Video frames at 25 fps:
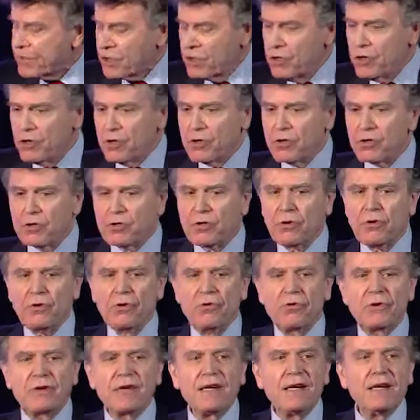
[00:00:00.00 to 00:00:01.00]
Euh,
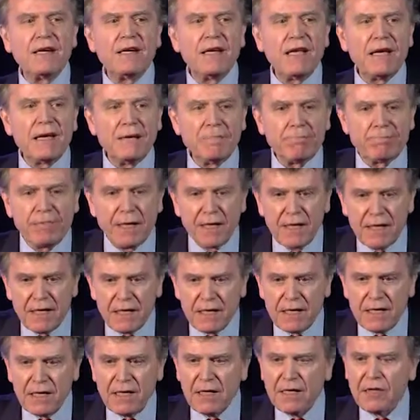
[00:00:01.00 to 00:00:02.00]
donc les
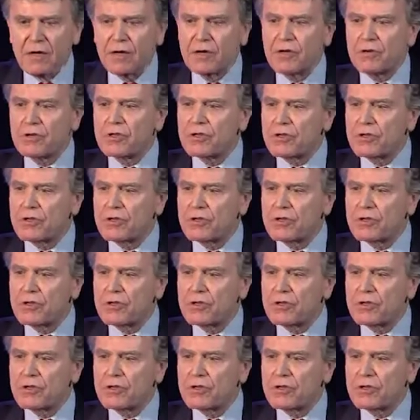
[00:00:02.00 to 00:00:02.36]
pays euh,